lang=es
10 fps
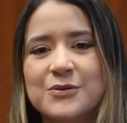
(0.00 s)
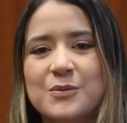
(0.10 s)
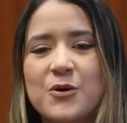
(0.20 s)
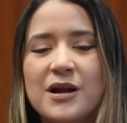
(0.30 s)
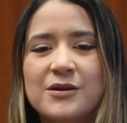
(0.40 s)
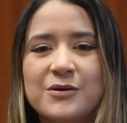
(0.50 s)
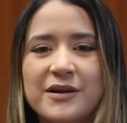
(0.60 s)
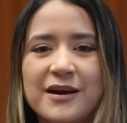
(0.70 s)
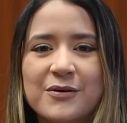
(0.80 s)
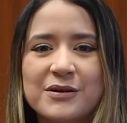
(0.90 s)
hemos
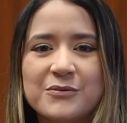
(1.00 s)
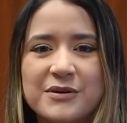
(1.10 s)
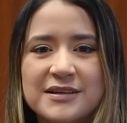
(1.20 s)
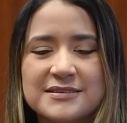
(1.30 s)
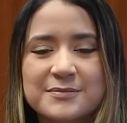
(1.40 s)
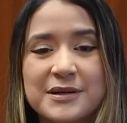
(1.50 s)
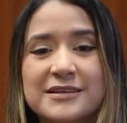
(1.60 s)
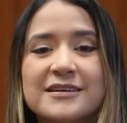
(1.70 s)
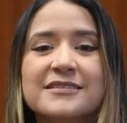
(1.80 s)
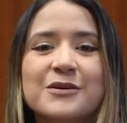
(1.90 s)
logrado algunas
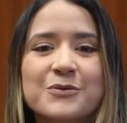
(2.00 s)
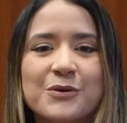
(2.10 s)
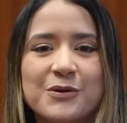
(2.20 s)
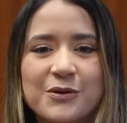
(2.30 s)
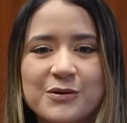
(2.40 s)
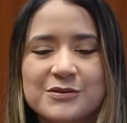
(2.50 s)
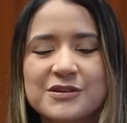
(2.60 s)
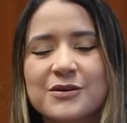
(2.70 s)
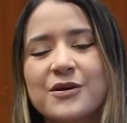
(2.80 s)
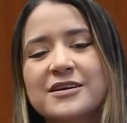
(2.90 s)
metas y algunos logros que nos